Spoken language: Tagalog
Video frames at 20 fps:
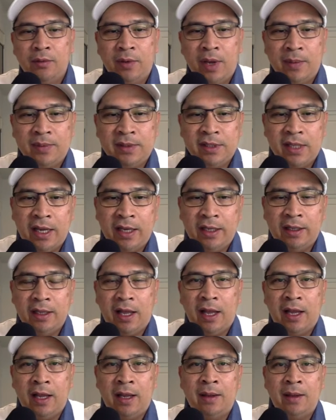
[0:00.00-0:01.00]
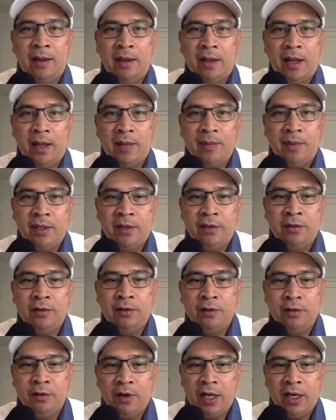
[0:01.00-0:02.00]
website, uh, I mean
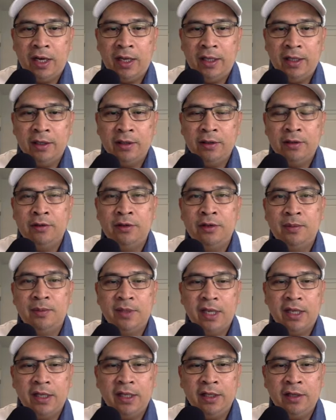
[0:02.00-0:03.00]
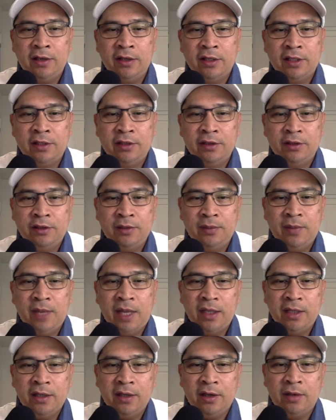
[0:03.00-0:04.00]
yung URL ng YouTube channel ko is
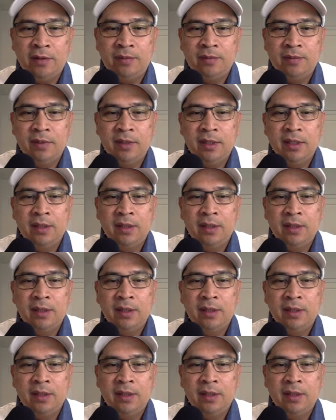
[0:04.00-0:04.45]
youtube.com